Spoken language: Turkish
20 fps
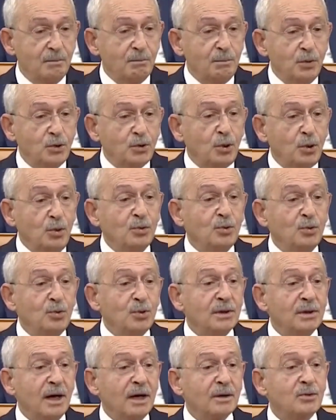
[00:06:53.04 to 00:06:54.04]
Bütün
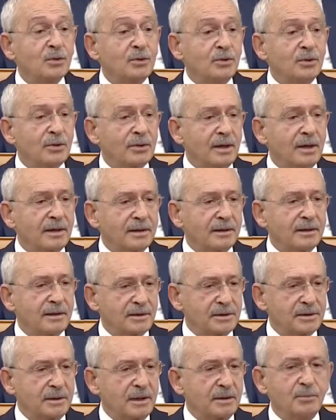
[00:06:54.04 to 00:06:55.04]
dünya gülüyor
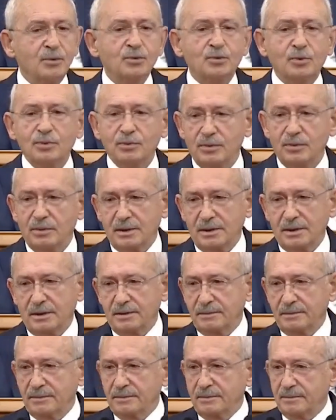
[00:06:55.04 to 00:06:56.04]
arkadaşlar. Bütün dünya.
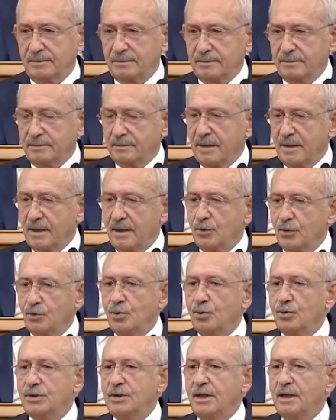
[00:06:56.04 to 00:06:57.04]

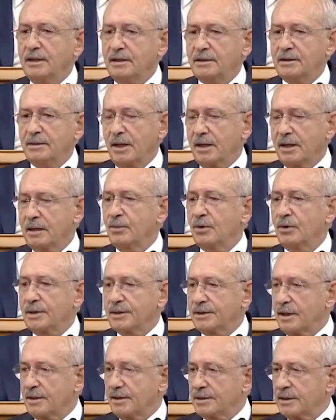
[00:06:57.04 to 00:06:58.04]
Türkiye'nin itibarı böyle
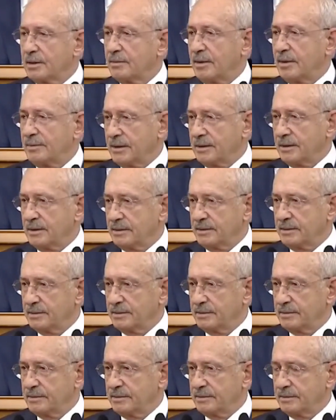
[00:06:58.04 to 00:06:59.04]
sarsılmamalı.
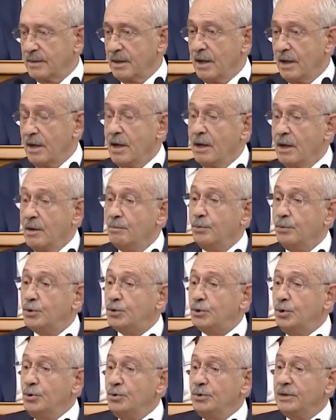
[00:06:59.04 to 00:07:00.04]

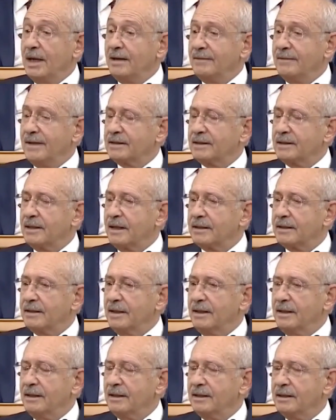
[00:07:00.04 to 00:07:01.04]
Bütün
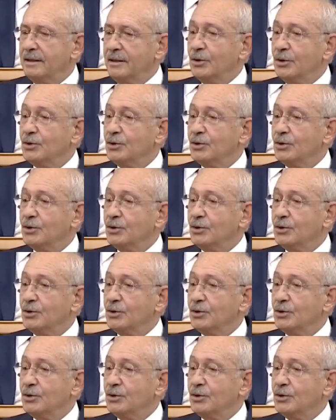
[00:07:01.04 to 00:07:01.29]
devletlerde